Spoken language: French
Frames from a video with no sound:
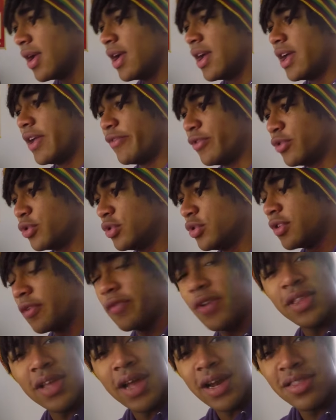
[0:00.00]
Il faut juste en
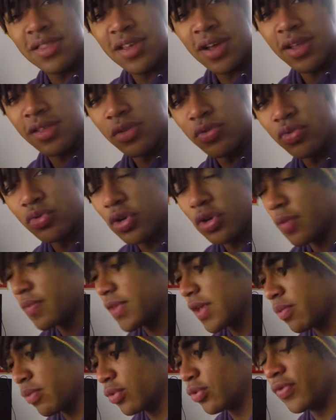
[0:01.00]
fait alterner toujours comme ça
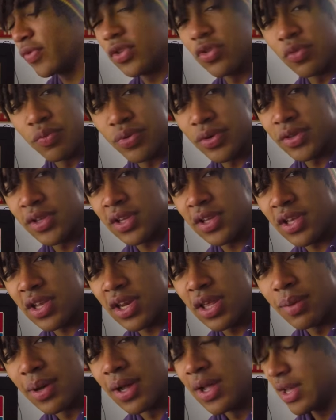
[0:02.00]
pour trouver ton point
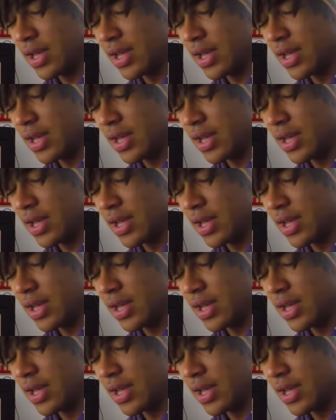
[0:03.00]
d'équilibre.